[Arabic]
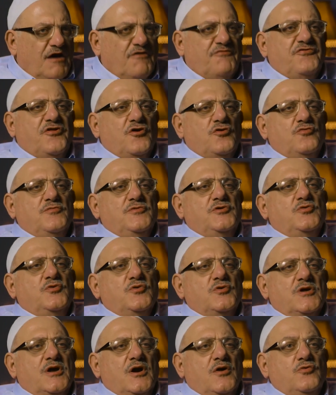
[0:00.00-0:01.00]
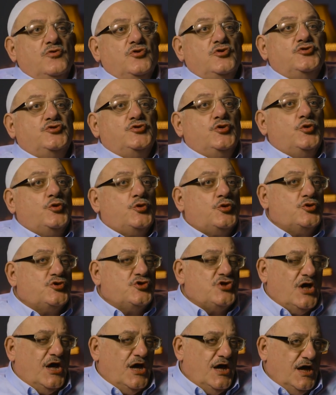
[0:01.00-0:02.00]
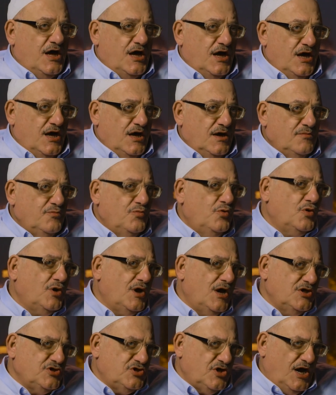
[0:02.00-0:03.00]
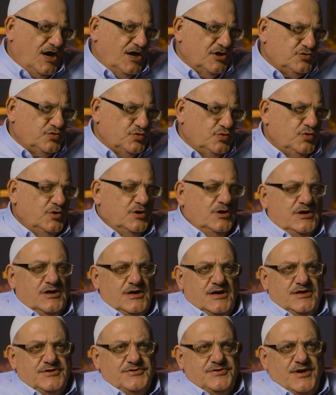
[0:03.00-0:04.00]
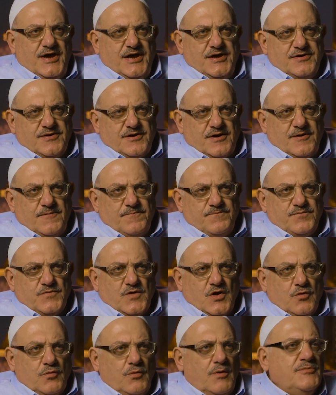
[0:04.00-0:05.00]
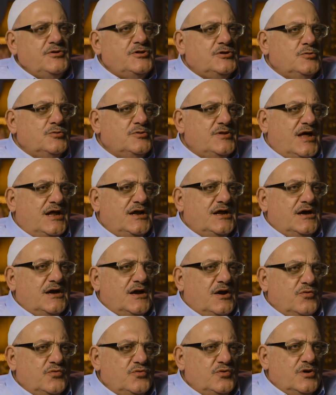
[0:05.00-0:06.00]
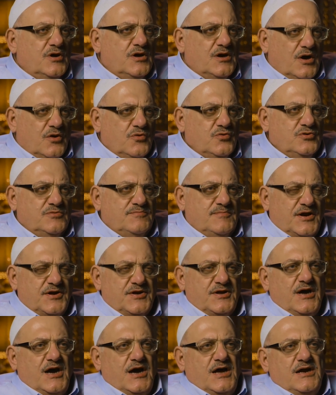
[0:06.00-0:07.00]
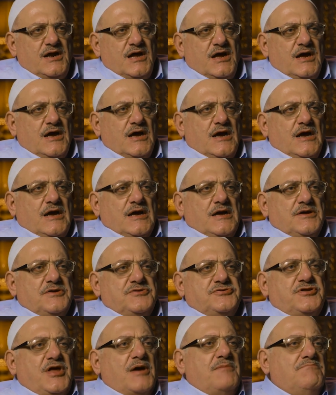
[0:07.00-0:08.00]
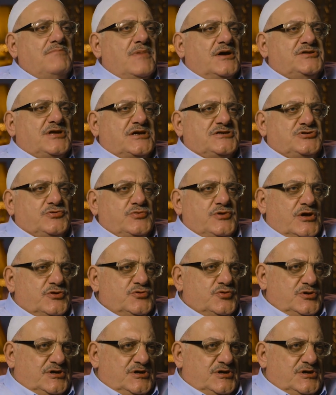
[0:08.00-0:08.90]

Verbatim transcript: أفضل منه القول ترجى مراجعة الدائرة ومثل ذلك قول, قول من قال تم تسوية